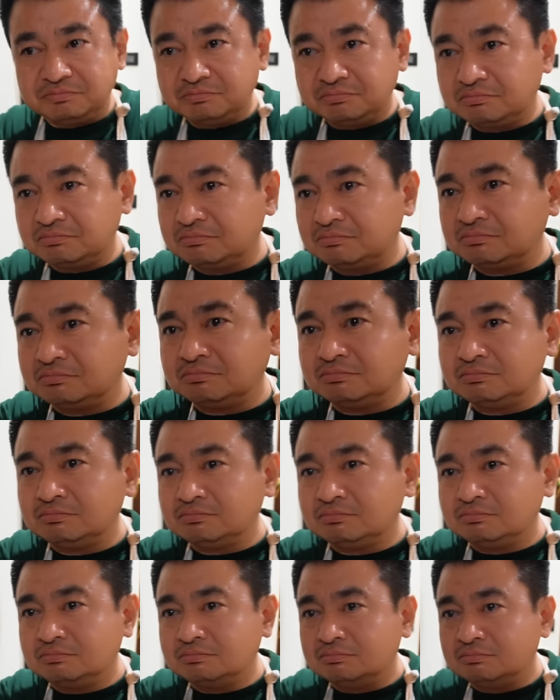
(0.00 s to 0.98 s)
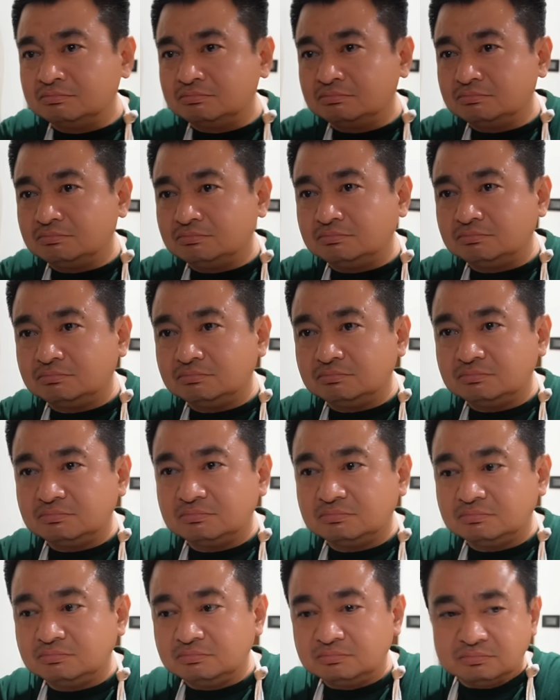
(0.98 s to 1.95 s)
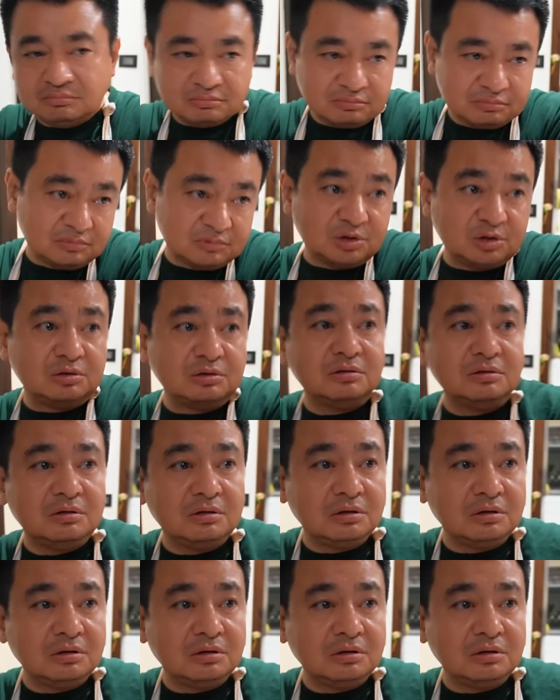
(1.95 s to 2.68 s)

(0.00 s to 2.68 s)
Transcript: बाद काम करो यार दूध लिया मेरे लिए दूध